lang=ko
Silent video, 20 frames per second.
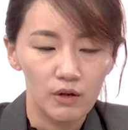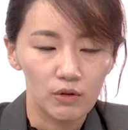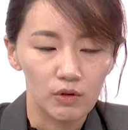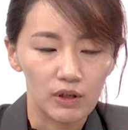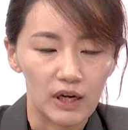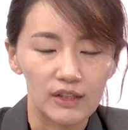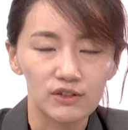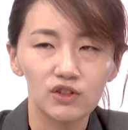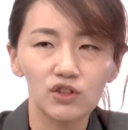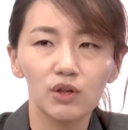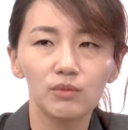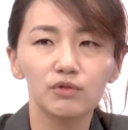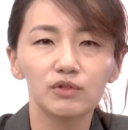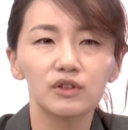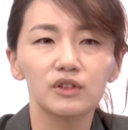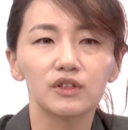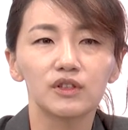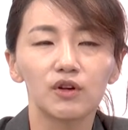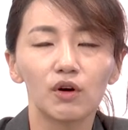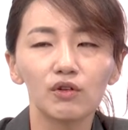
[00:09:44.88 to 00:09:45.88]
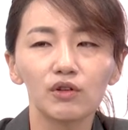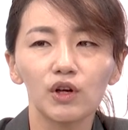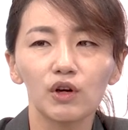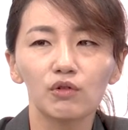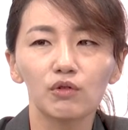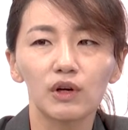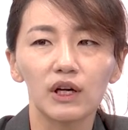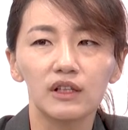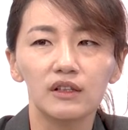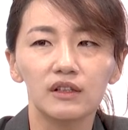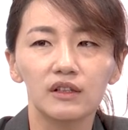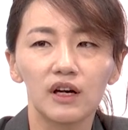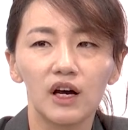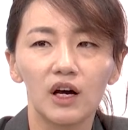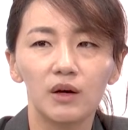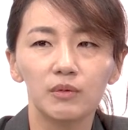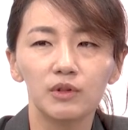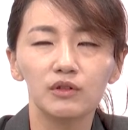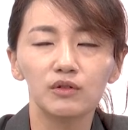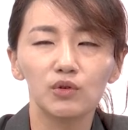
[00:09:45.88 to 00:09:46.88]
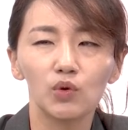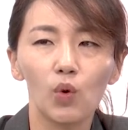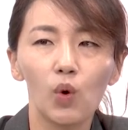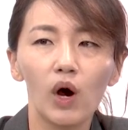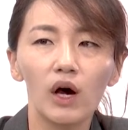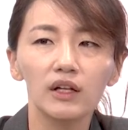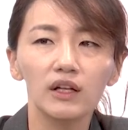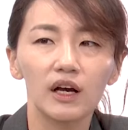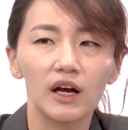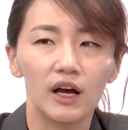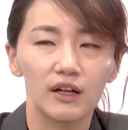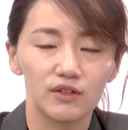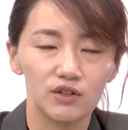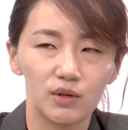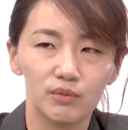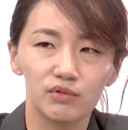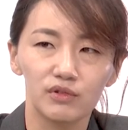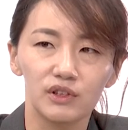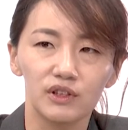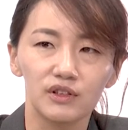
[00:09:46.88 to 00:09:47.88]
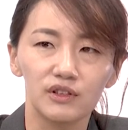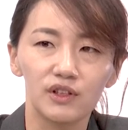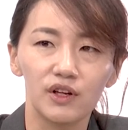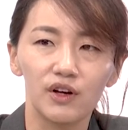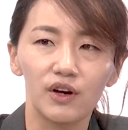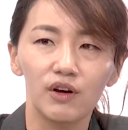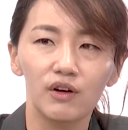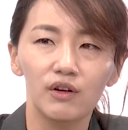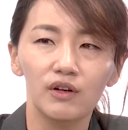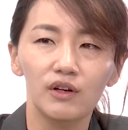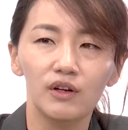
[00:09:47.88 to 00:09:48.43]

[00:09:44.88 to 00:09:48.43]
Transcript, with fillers: 가처분은 그런 경우가 있는가 하면 또 하나 가처분이 있어요.